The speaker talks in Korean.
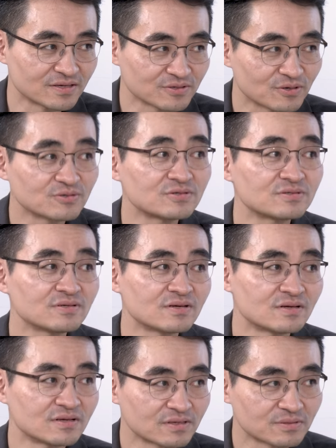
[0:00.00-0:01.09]
저는
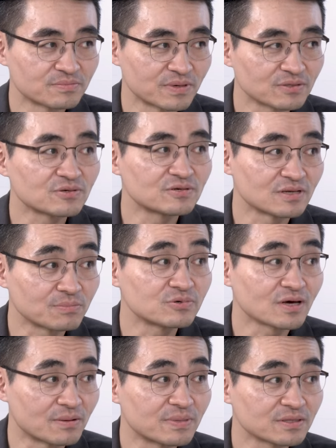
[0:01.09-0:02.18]
배터리를
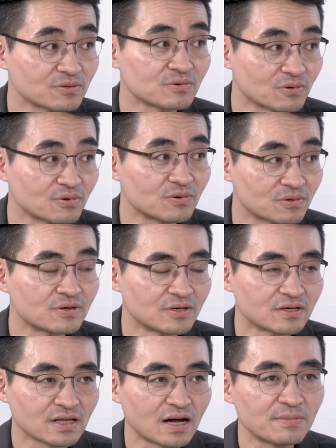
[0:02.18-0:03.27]
나쁘게 안 봤던 거고
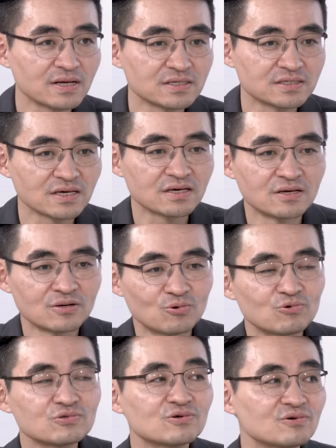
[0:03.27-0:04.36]
다만 이제
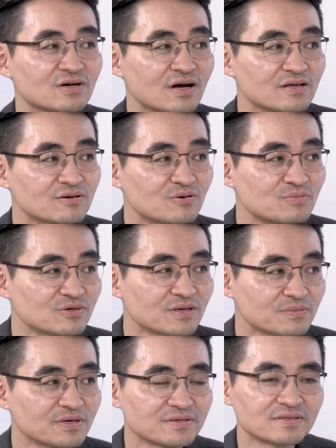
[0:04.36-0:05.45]
옥석을 가릴 건
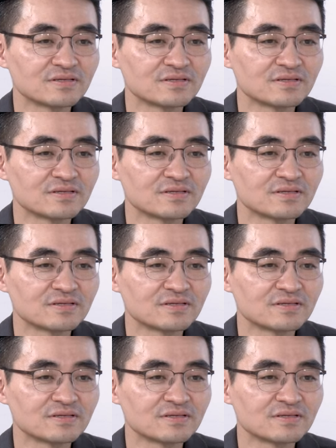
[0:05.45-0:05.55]
뭐냐면